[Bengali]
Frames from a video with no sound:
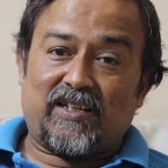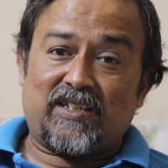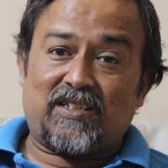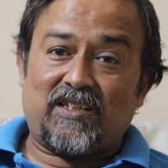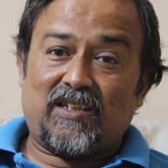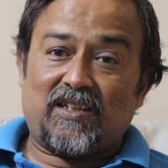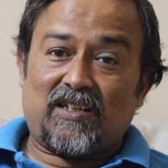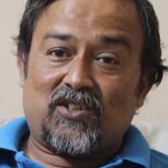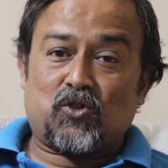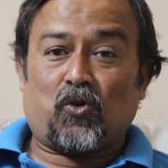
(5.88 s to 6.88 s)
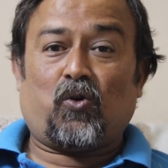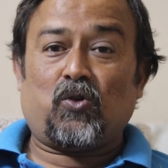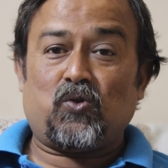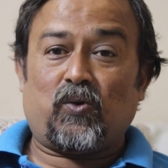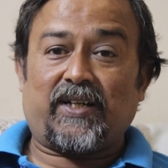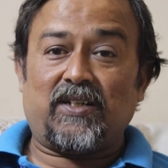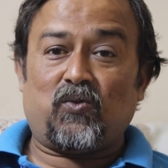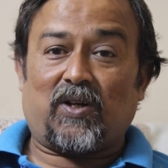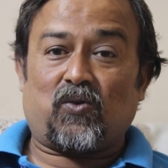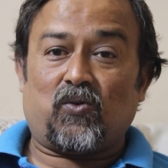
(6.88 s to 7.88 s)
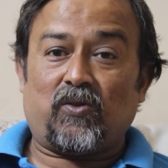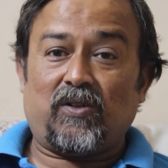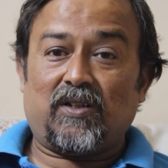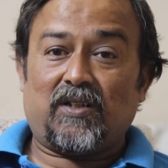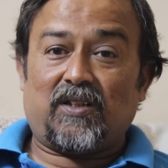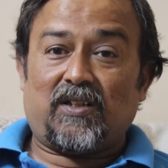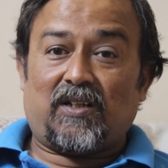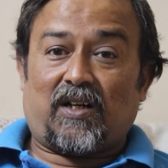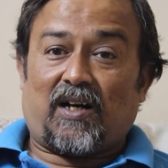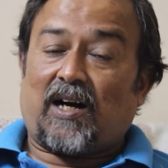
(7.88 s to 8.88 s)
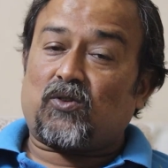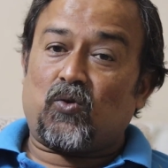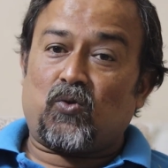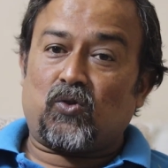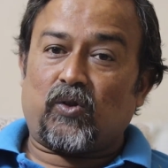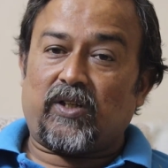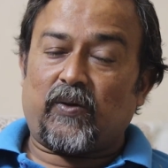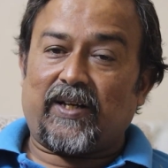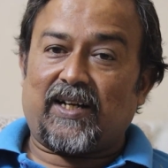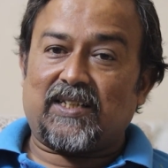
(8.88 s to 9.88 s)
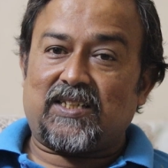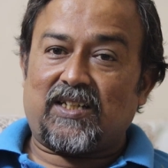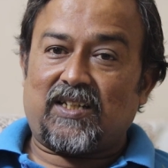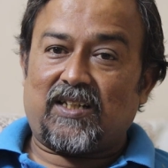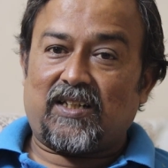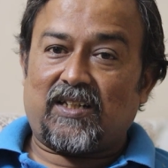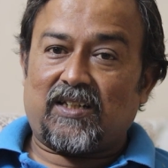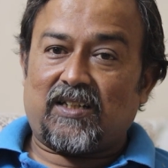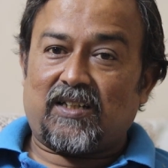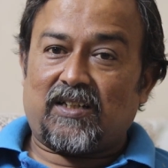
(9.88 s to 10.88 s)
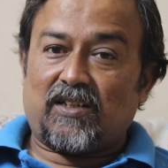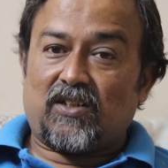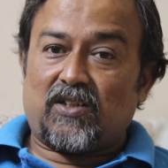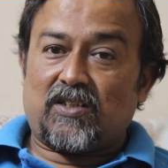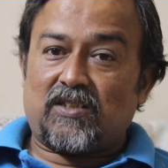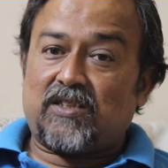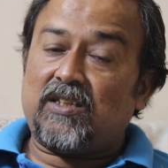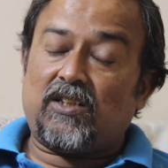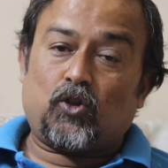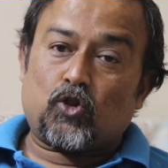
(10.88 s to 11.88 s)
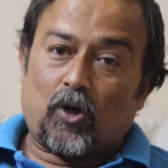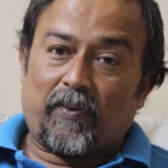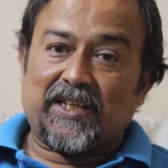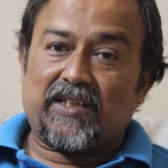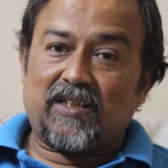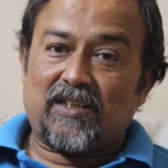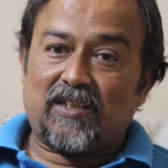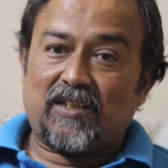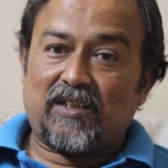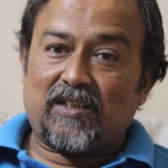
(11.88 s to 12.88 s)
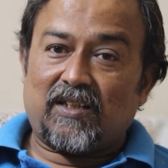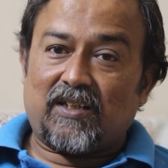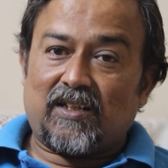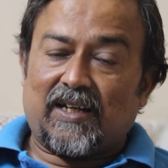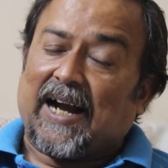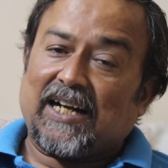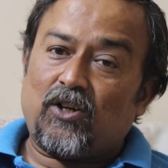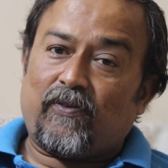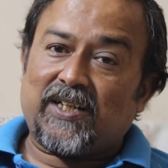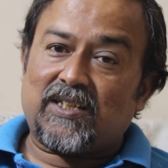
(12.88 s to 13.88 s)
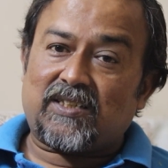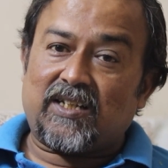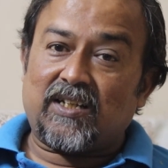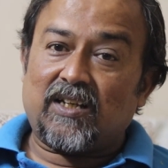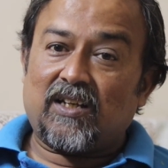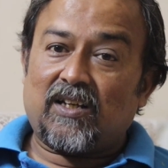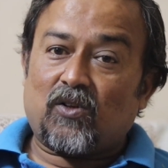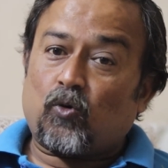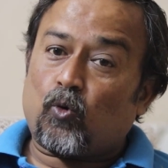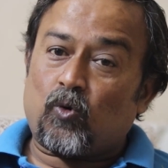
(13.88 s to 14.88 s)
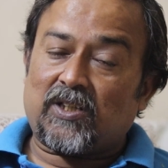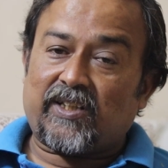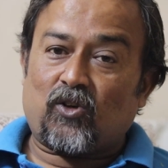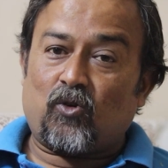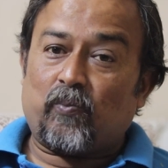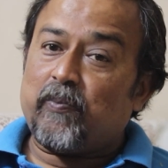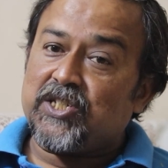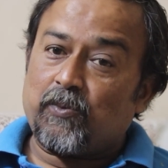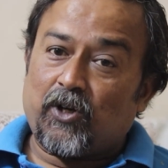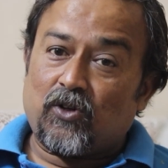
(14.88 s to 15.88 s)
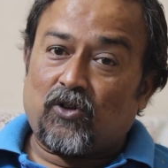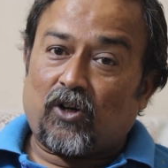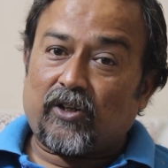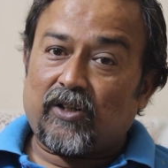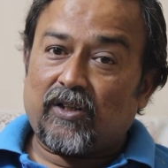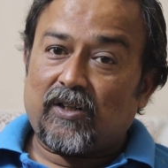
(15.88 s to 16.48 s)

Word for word: নিয়ে শহর জুড়ে কিন্তু এখন আতঙ্ক তৈরি হয়ে গেছে চিন্তিত সবাই অ্যাডিনোভাইরাস কি করোনার থেকেও বেশি ভয়ঙ্কর